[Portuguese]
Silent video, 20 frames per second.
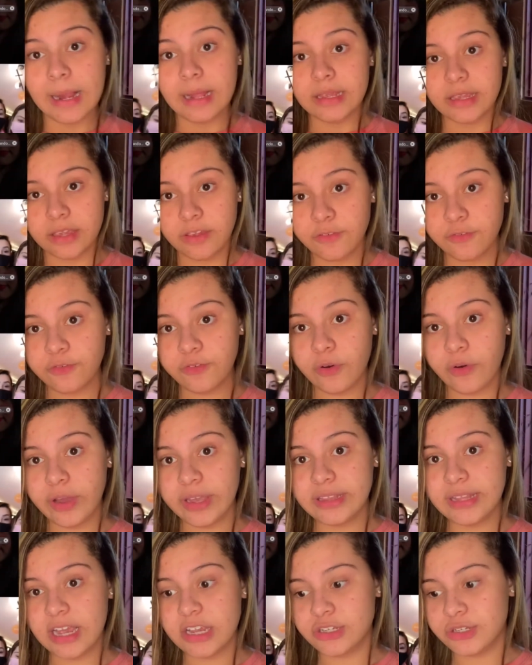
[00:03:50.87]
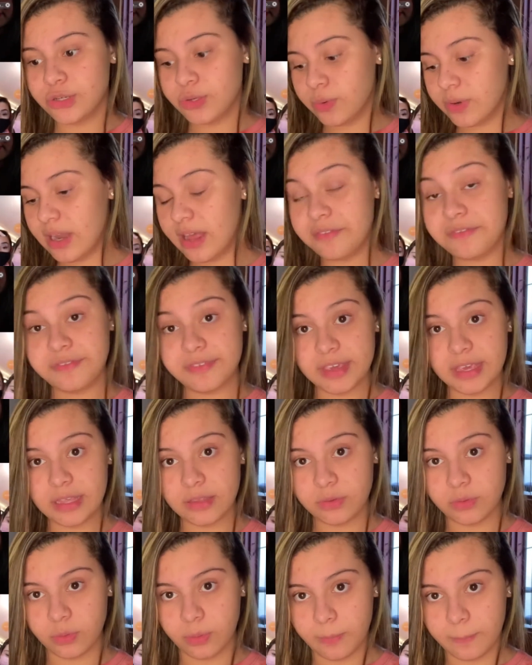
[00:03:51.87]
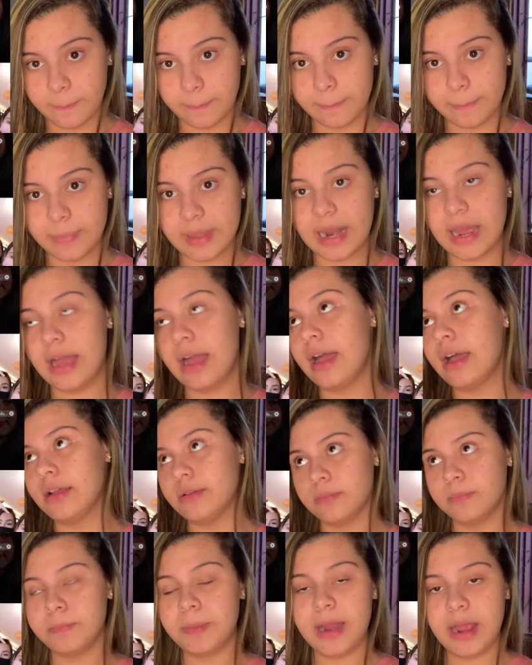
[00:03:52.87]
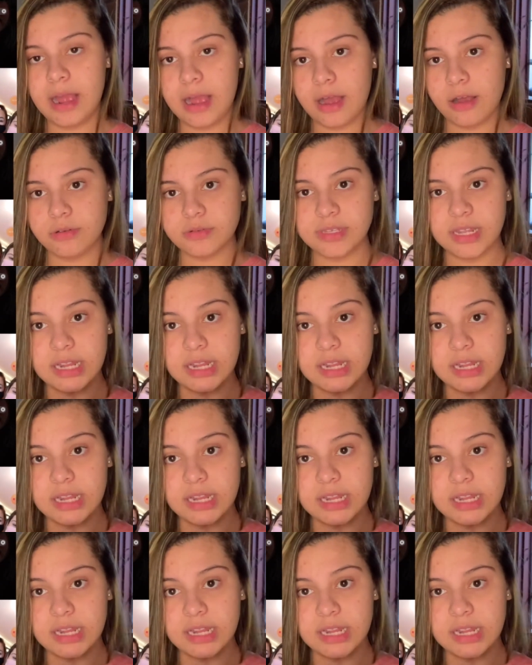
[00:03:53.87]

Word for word: Que foi da Júlia vindo pra, pra House.